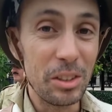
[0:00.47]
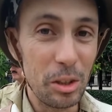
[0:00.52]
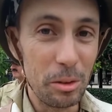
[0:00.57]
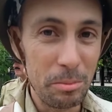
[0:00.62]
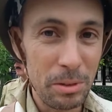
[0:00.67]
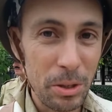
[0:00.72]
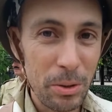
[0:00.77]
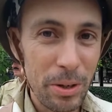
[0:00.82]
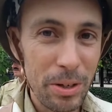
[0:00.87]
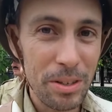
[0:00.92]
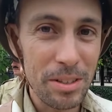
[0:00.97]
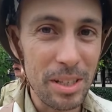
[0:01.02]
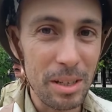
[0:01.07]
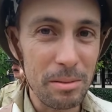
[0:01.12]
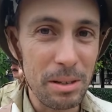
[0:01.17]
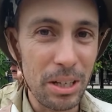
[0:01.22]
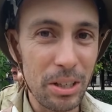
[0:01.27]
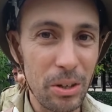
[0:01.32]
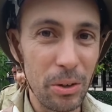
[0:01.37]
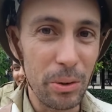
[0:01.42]
de Miguel
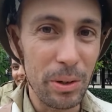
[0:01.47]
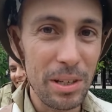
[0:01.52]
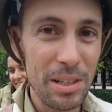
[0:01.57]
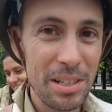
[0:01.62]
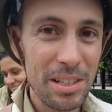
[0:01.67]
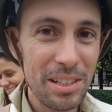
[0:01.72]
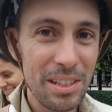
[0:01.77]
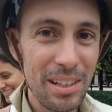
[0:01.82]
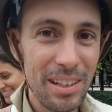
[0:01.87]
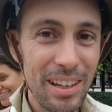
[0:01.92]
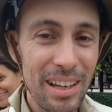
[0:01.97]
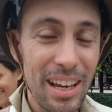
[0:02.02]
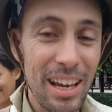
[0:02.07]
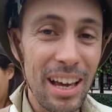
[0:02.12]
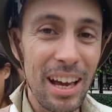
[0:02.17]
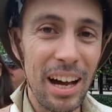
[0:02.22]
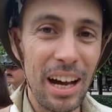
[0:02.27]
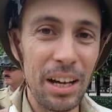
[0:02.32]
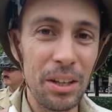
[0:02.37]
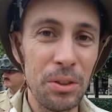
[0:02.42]
Zamacois,
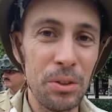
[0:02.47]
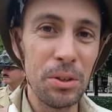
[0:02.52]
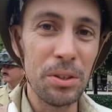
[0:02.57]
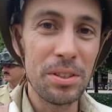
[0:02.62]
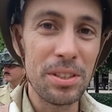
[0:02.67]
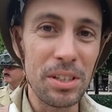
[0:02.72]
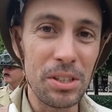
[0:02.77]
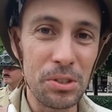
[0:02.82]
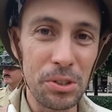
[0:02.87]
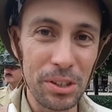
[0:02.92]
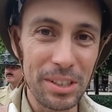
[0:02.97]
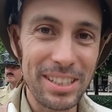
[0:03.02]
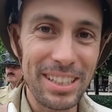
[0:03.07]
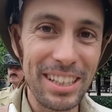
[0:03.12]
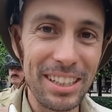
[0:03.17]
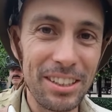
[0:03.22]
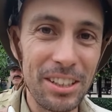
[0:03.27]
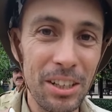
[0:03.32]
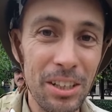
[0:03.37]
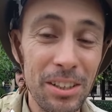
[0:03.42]
un de ces
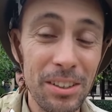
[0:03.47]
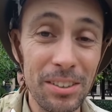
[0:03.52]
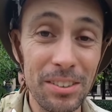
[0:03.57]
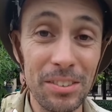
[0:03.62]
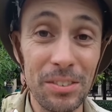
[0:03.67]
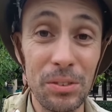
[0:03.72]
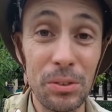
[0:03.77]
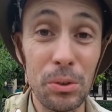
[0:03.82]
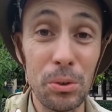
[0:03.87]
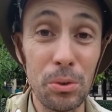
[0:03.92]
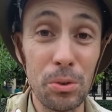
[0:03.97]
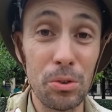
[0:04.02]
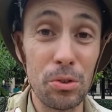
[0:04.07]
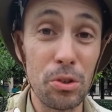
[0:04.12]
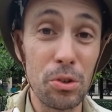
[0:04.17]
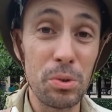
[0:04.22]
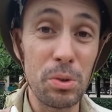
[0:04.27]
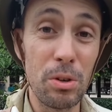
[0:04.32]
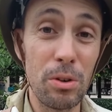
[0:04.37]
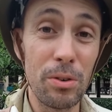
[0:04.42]
Occitans dont
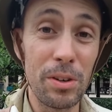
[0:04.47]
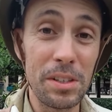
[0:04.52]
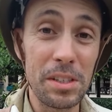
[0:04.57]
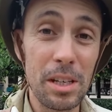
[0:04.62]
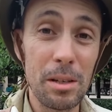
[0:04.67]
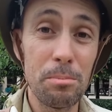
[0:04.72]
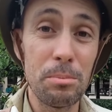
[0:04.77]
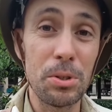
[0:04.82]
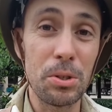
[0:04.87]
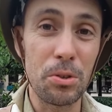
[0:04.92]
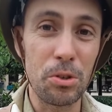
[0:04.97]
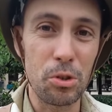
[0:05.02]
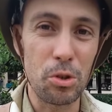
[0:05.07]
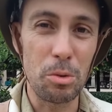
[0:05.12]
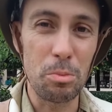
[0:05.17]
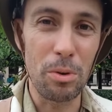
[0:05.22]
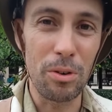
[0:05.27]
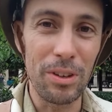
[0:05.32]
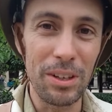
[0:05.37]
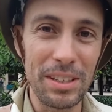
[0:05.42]
je suis le voisin, puisque je
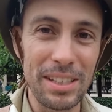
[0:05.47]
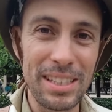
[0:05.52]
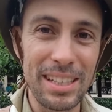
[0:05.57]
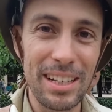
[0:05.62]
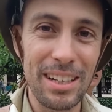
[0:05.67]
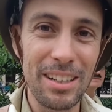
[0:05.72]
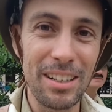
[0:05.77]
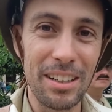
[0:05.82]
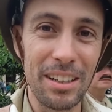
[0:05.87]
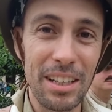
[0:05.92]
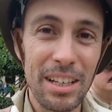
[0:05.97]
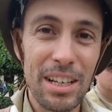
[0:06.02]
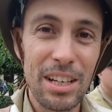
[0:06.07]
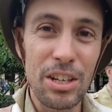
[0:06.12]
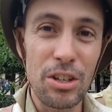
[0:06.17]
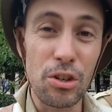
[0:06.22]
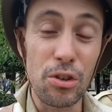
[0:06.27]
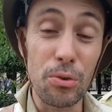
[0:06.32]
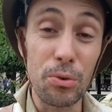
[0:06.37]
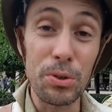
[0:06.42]
suis provençal,
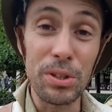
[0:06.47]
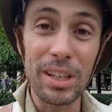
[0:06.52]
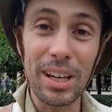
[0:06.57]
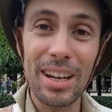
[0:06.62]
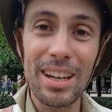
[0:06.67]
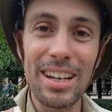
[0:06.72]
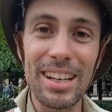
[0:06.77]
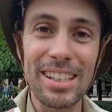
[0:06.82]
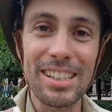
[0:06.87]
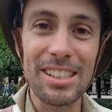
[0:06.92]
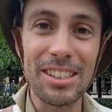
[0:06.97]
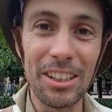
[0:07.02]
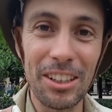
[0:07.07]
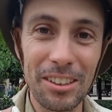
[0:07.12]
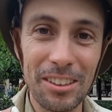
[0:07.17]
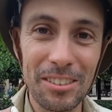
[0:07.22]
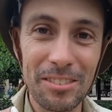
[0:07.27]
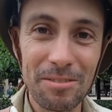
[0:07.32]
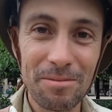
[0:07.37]
je vous dirai l'accent.